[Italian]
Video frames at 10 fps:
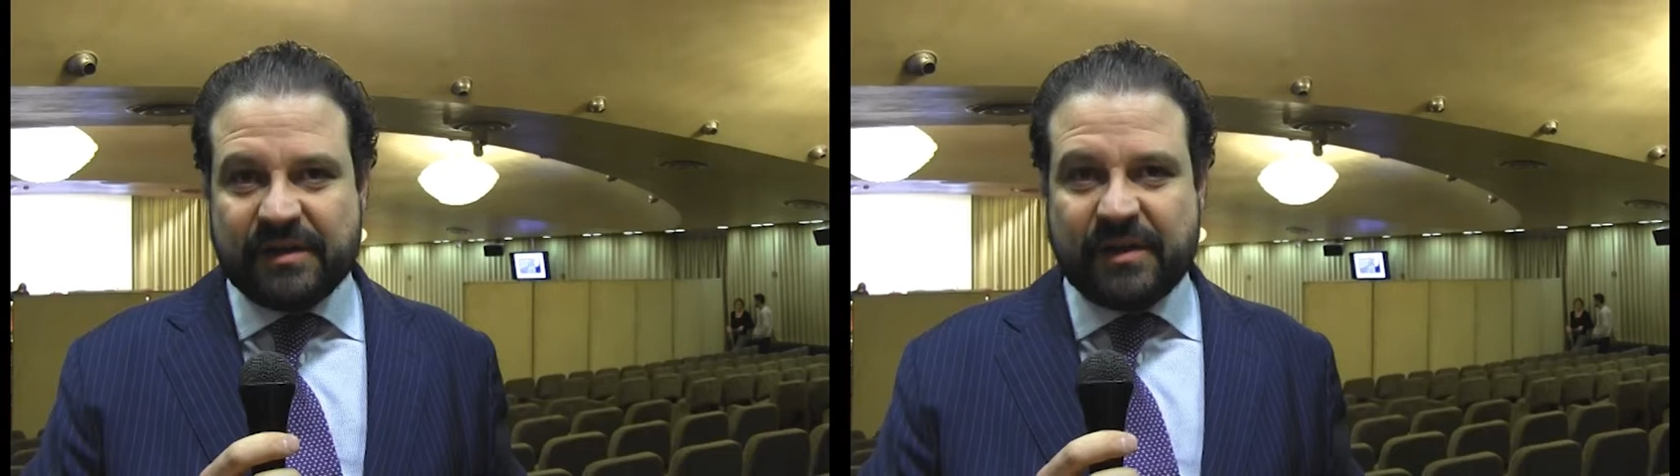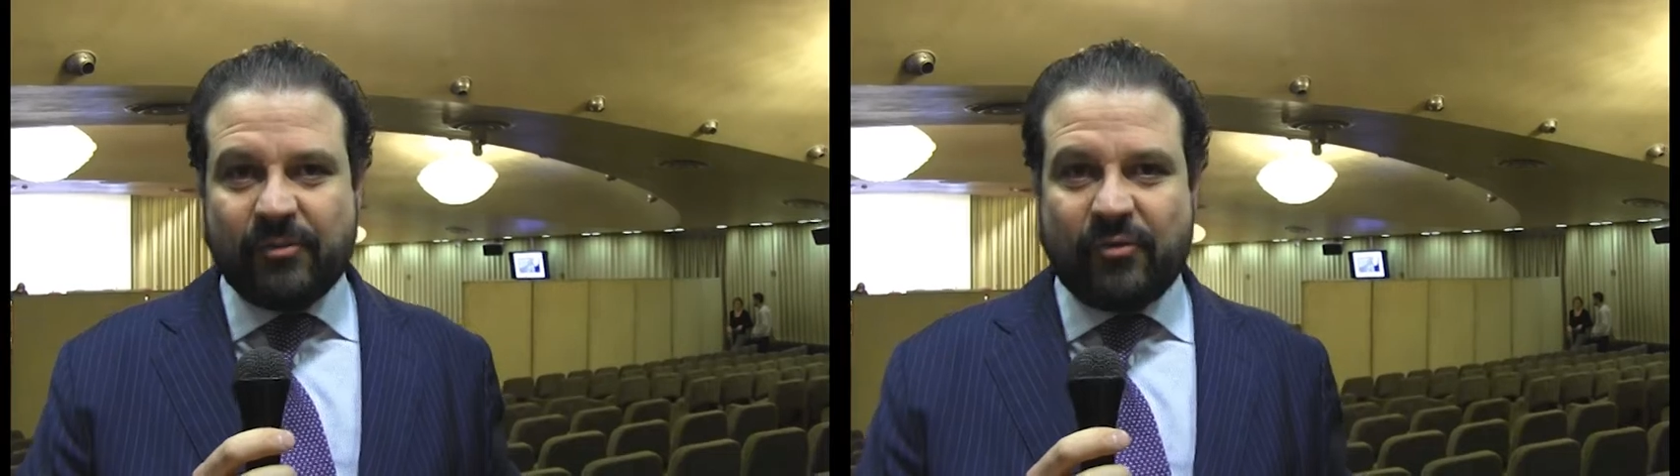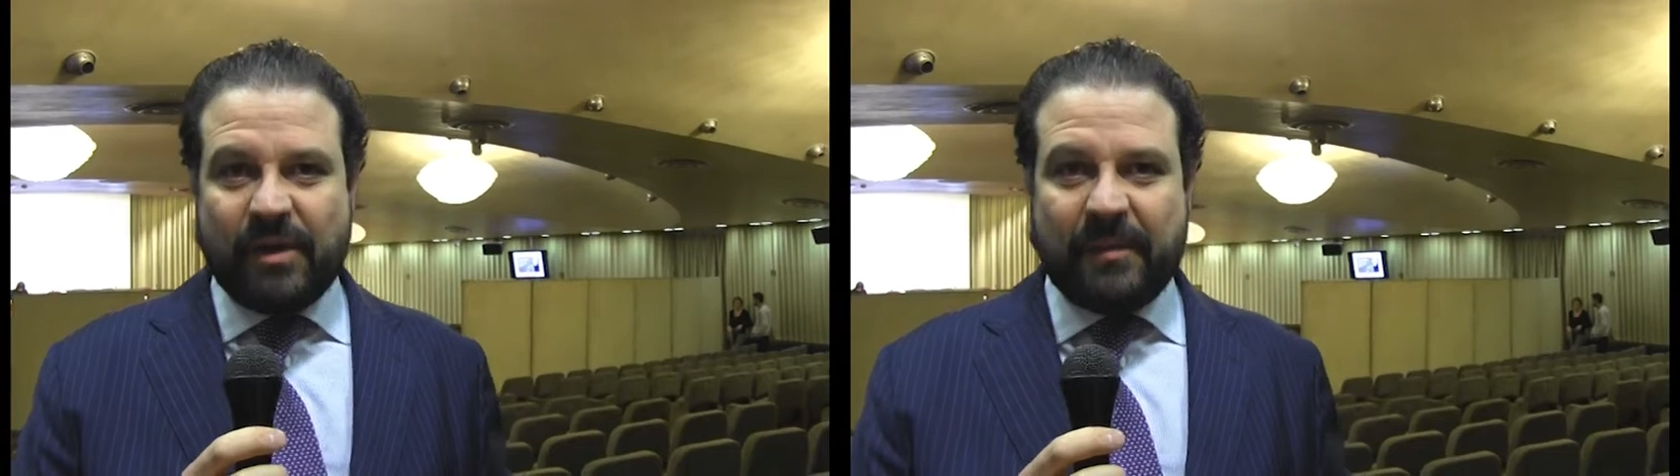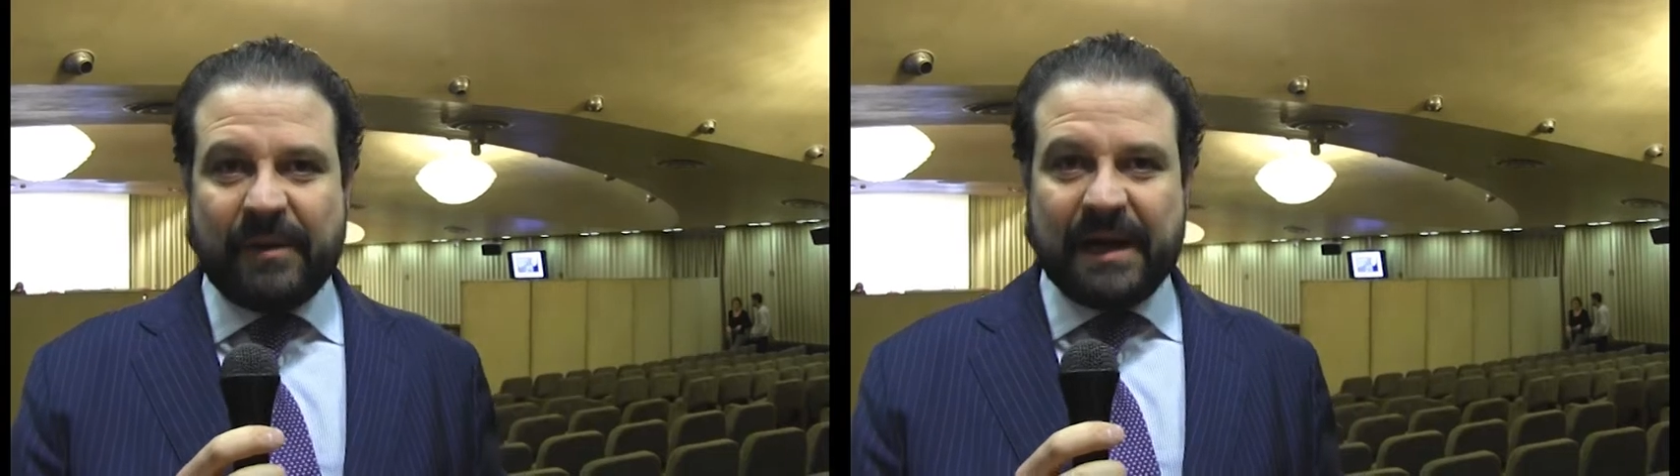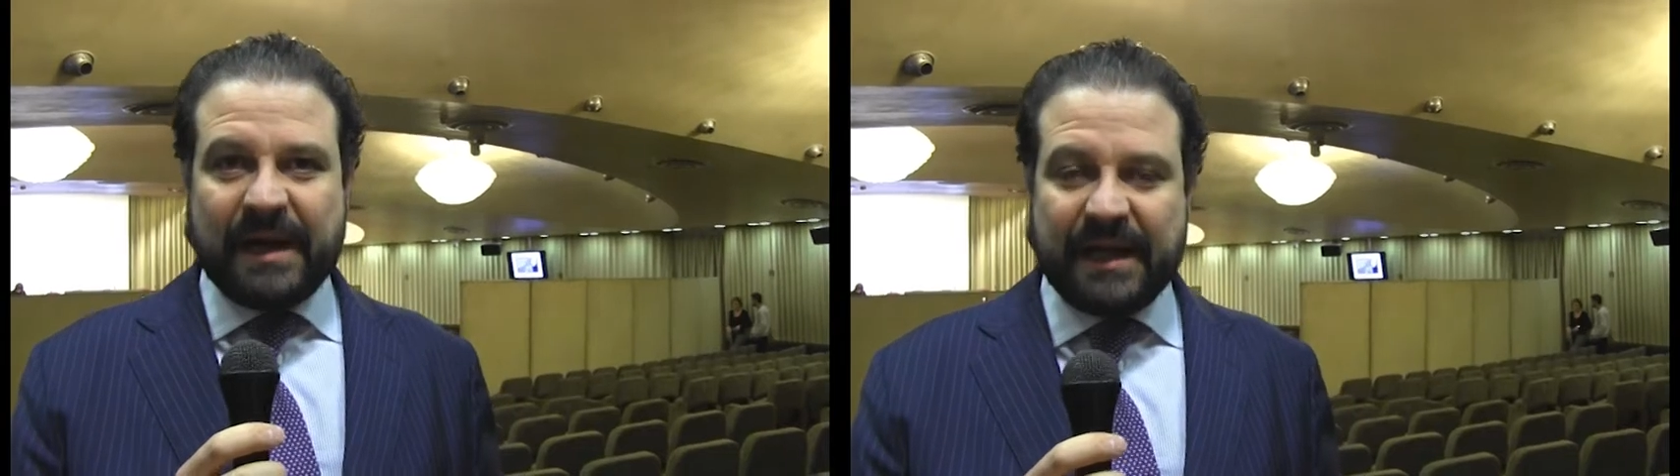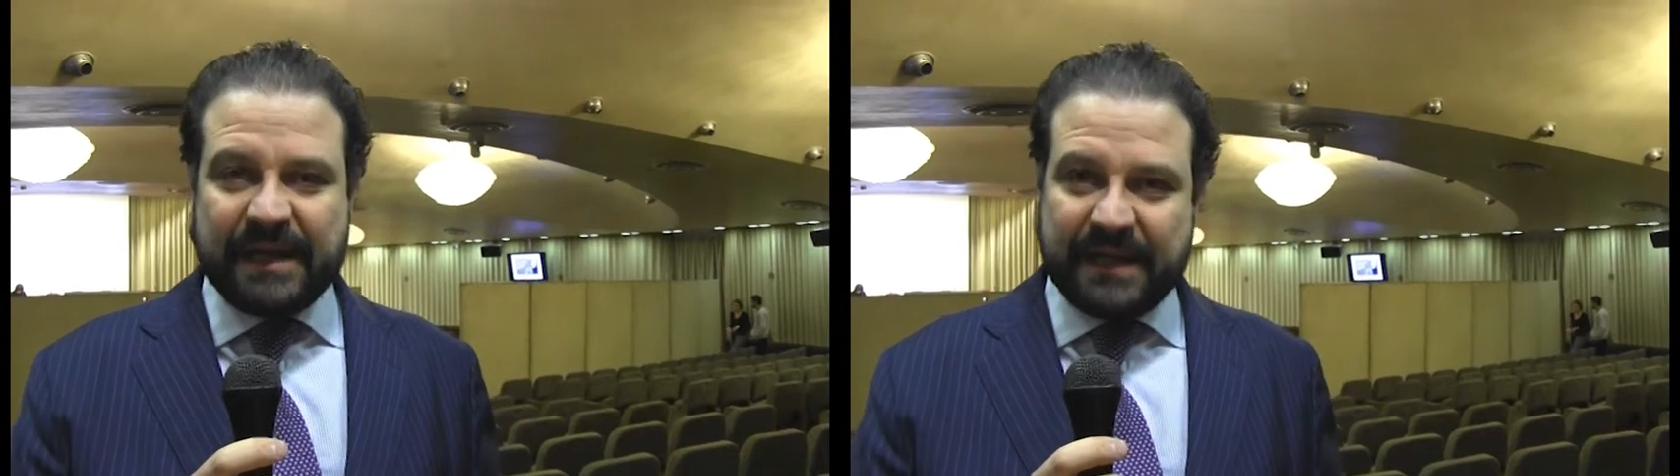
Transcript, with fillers: Siamo qua a parlare